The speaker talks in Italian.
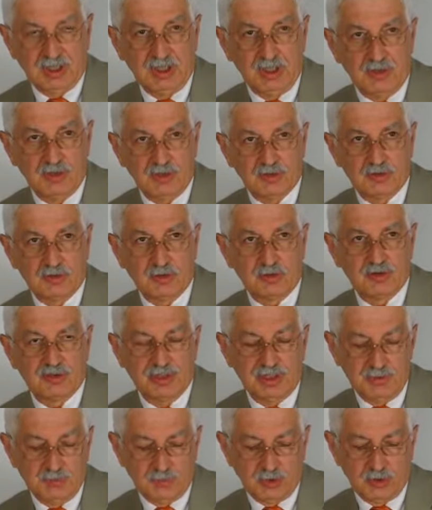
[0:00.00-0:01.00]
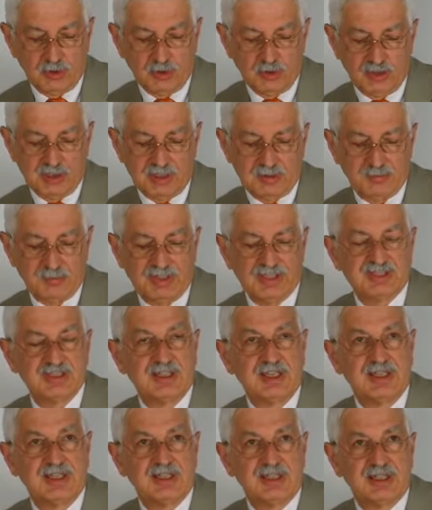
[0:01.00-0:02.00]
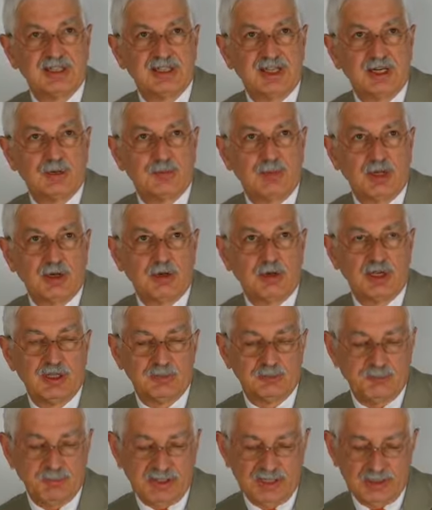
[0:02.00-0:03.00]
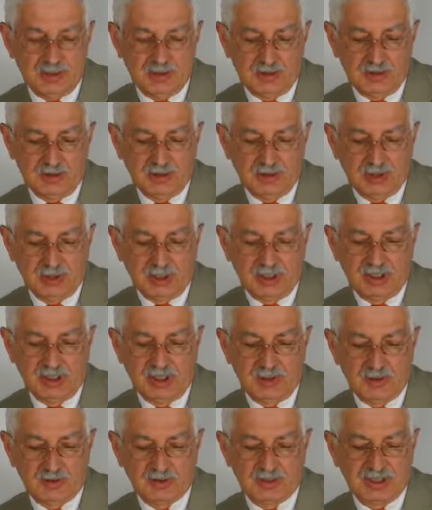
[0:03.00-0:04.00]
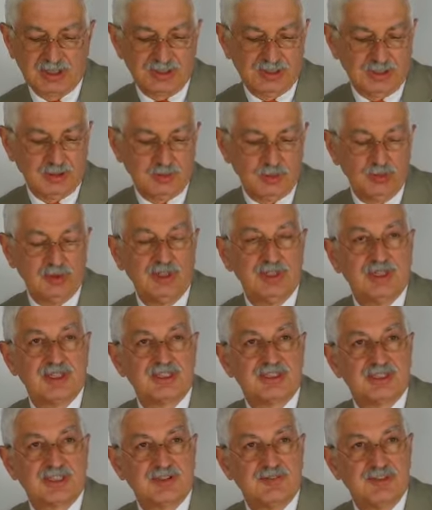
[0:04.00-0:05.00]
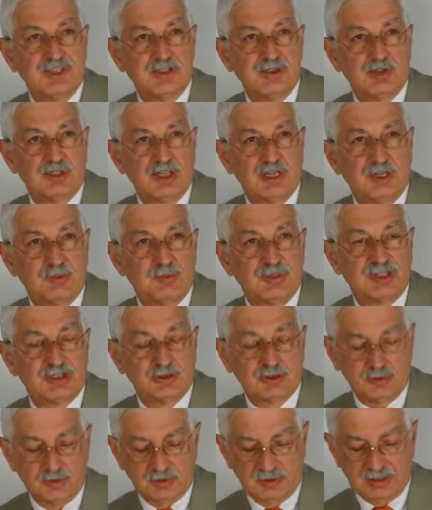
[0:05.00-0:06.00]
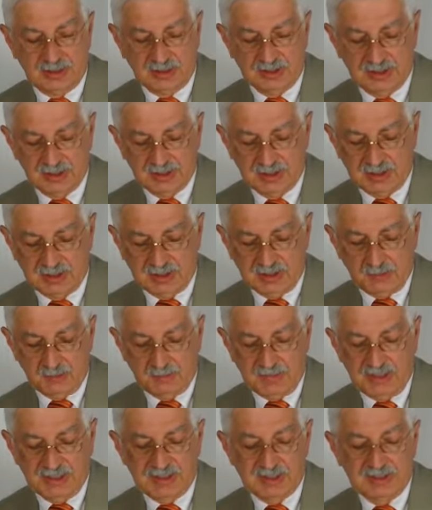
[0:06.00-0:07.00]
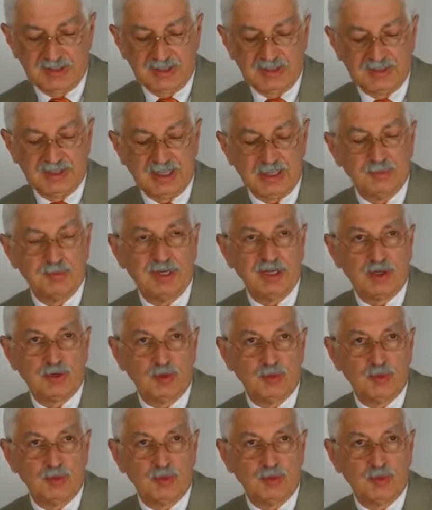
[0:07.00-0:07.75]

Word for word: Il nostro simbolo rappresenta nella parola impegno la nostra attitudine al servizio delle persone, mentre nel termine